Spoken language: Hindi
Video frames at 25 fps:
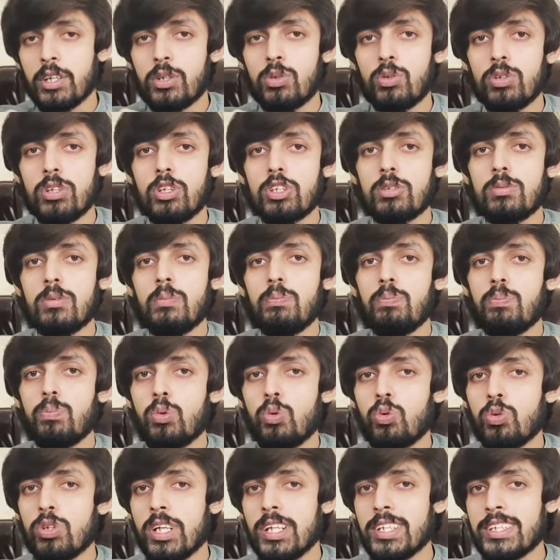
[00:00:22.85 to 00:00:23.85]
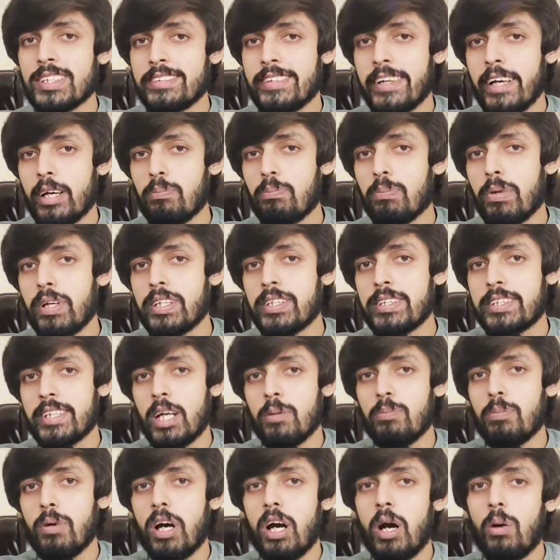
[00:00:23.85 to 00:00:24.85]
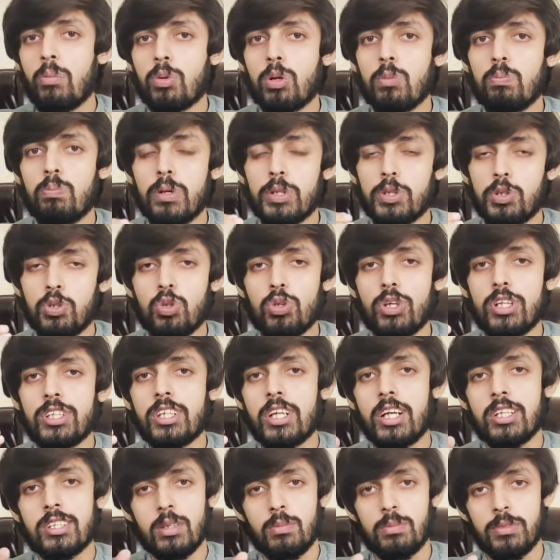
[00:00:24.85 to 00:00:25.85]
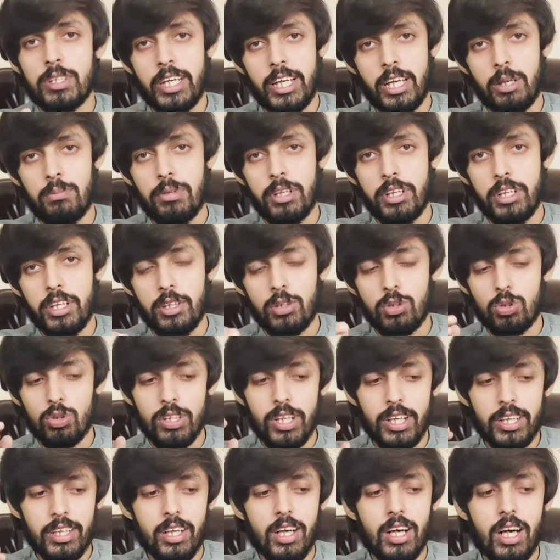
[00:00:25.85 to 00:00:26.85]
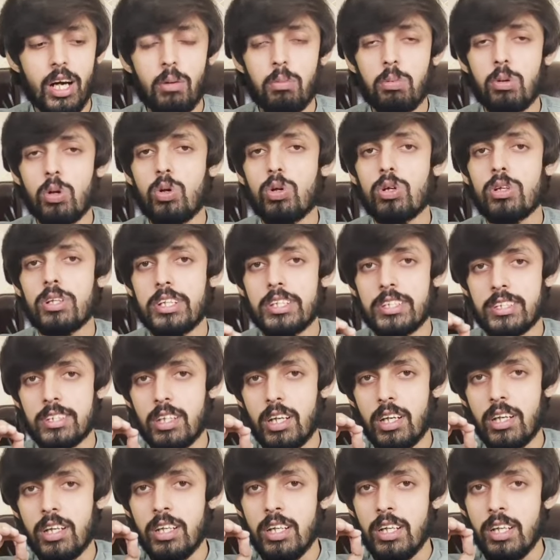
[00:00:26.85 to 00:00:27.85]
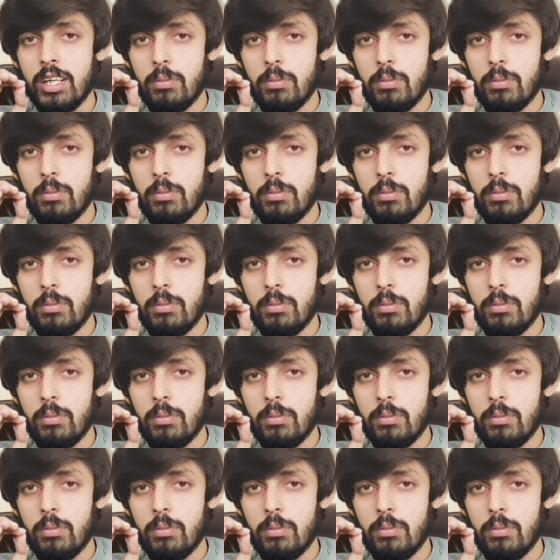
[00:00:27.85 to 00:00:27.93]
क्योंकि उसमें पूरा स्टेप बाय स्टेप आपको बच्चों की तरह समझाया मैंने तो यार आप लोग इसका